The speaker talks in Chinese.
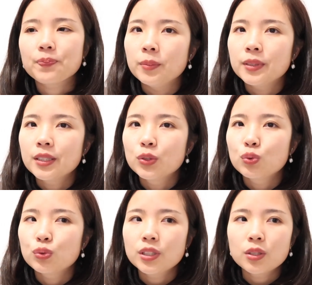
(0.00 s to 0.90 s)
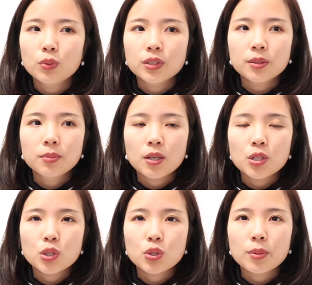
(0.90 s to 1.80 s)
你家的书签我基本上
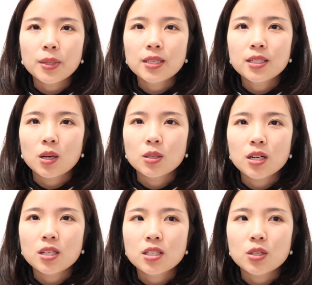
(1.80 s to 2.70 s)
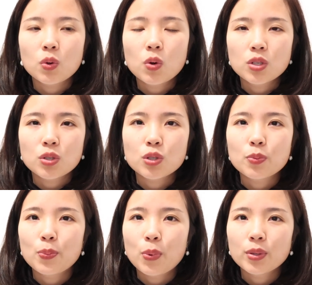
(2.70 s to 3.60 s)
是随便找张纸或者是
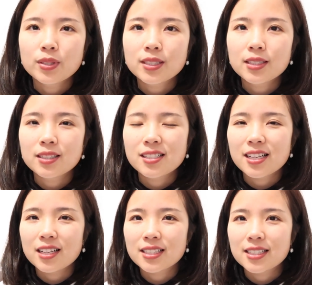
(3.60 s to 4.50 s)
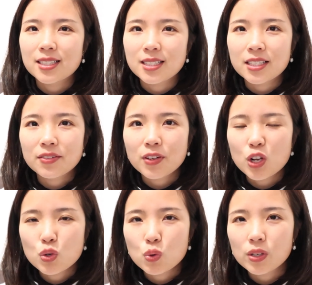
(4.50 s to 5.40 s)
post it 这样子直接
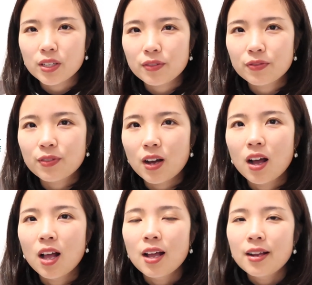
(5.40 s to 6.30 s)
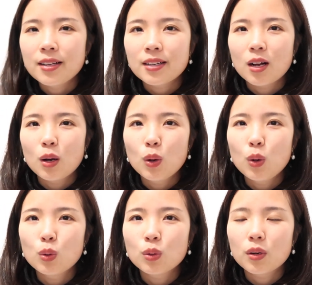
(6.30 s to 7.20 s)
放书里一放。然
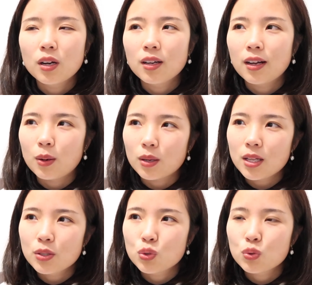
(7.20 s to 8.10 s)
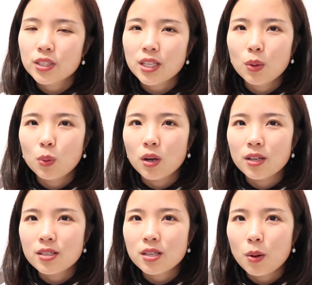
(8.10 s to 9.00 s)
后好看的书签我
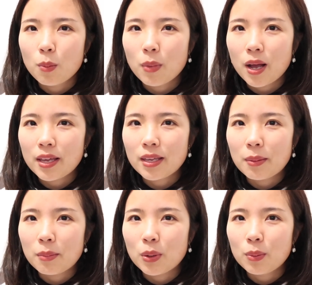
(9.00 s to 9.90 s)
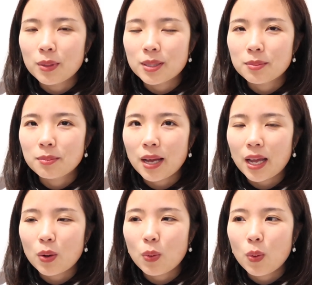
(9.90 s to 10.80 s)
很少买，也没有每次买
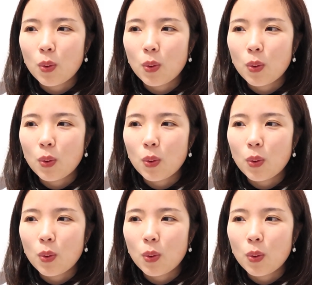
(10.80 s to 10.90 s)
过。